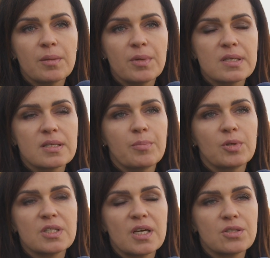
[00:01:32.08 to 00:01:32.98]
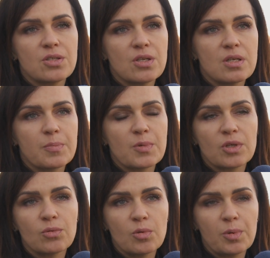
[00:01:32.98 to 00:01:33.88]
na miejsce policjanci z
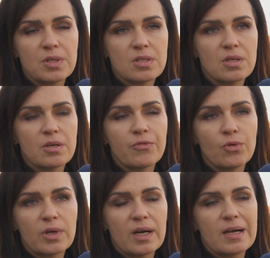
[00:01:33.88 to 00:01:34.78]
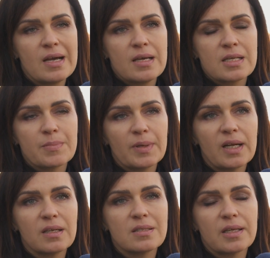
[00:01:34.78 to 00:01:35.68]
posterunku policji w Klukach,
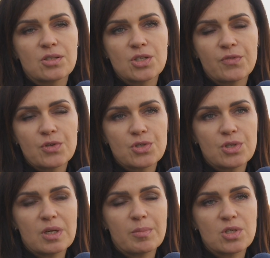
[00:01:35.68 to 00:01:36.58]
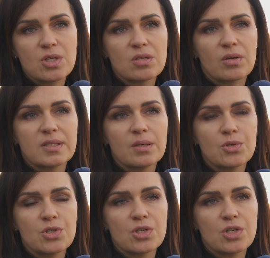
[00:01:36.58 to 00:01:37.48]
zbadali stan trzeźwości mężczyzny. Okazało
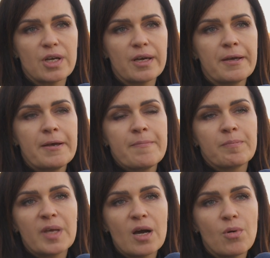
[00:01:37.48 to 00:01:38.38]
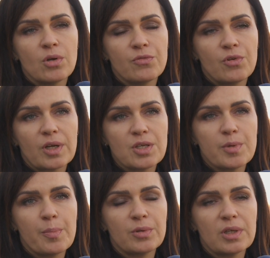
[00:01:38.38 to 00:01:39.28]
się, że miał on w
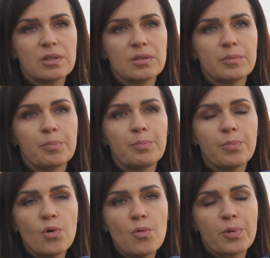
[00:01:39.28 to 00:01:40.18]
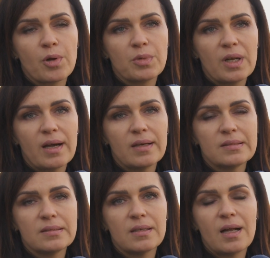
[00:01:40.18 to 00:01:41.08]
organizmie ponad e, pół promila
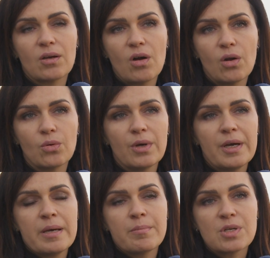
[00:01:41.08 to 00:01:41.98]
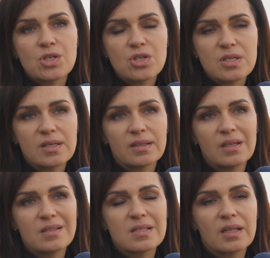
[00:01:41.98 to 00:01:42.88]
e, alkoholu. Mężczyzna
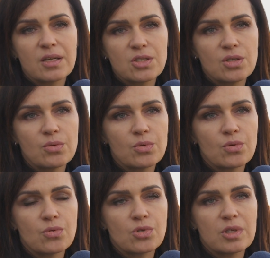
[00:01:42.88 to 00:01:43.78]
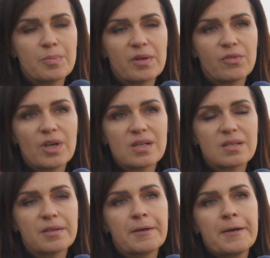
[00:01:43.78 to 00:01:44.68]
ten stracił już prawo
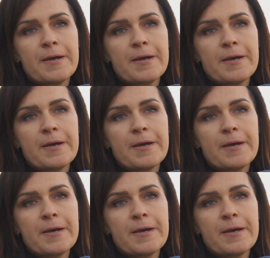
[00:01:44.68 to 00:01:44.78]
jazdy.